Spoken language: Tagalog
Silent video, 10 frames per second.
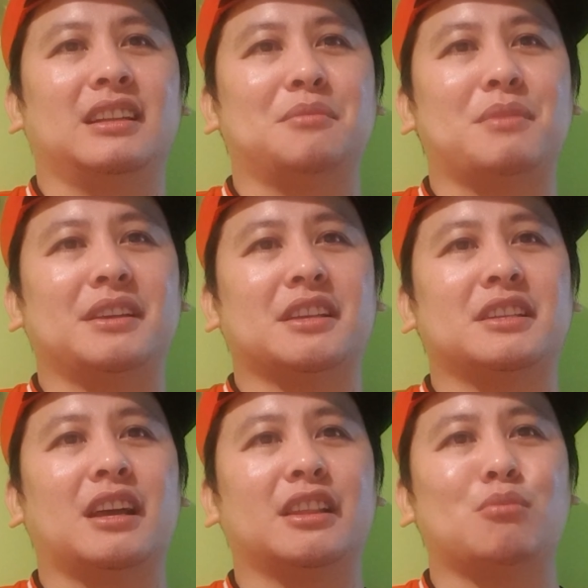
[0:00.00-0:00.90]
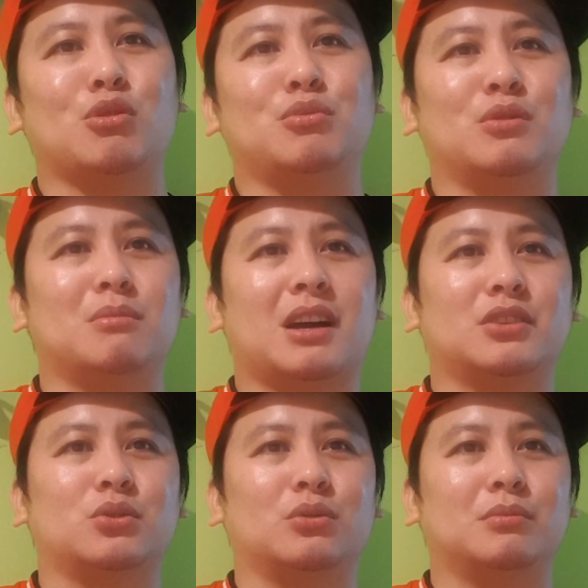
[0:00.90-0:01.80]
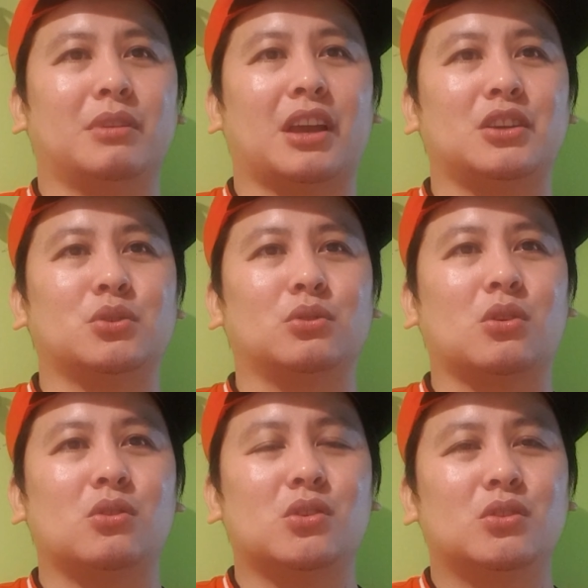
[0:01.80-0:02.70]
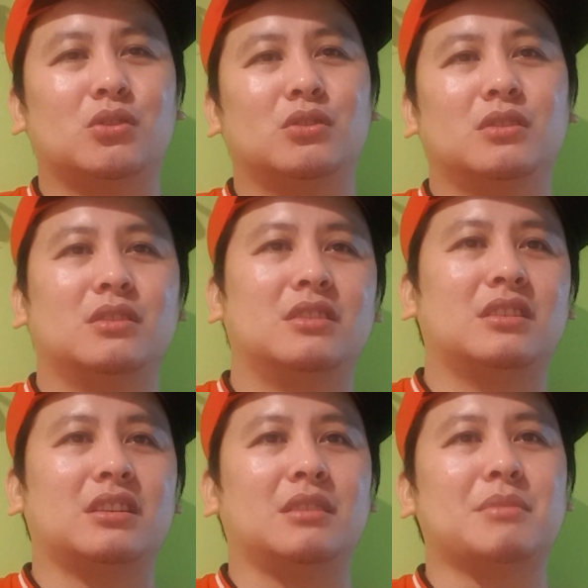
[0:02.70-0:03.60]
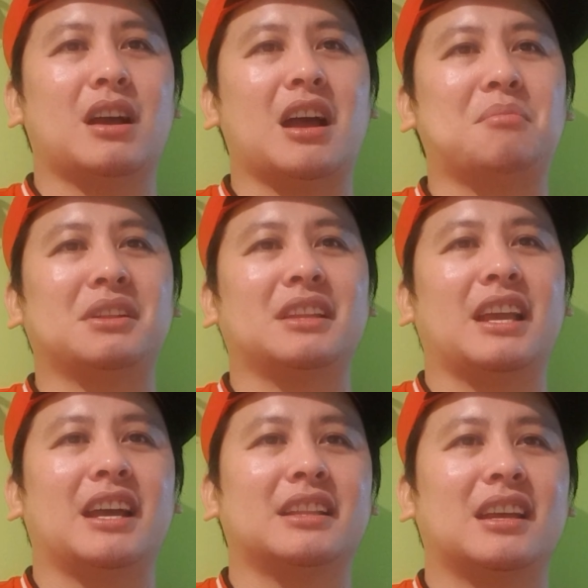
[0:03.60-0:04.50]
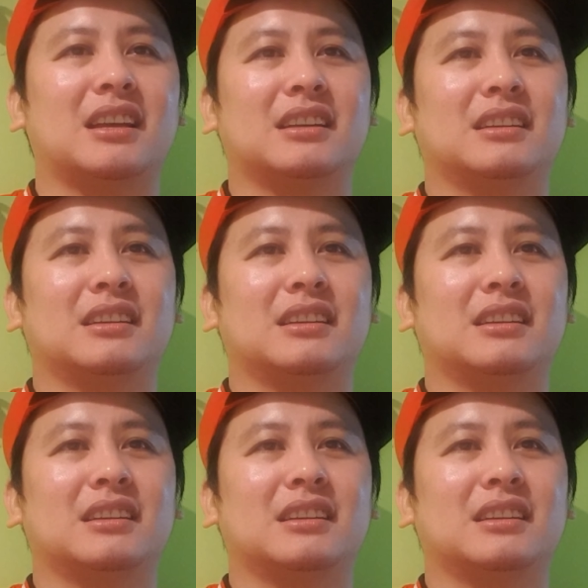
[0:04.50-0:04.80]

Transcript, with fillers: ilang beses nang namove yung bakasyon, vacation ko. Eh, pang-apat na yata.